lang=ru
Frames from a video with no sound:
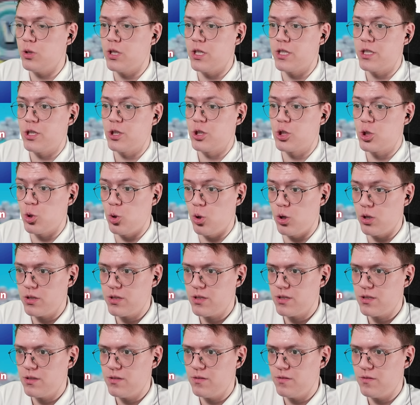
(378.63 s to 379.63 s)
у нас
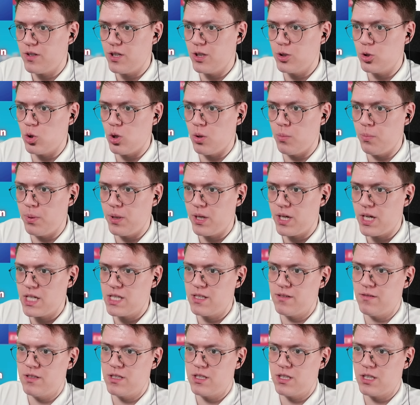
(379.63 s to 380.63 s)
шортс, в котором
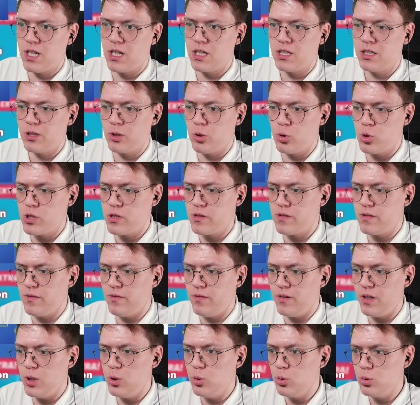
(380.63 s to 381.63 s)
показывается, как накручивается
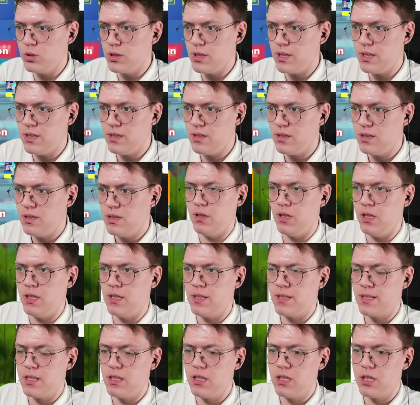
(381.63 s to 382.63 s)
валюта.
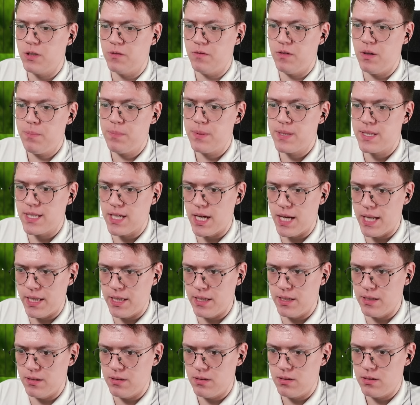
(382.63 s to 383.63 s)
А ссылка в описании.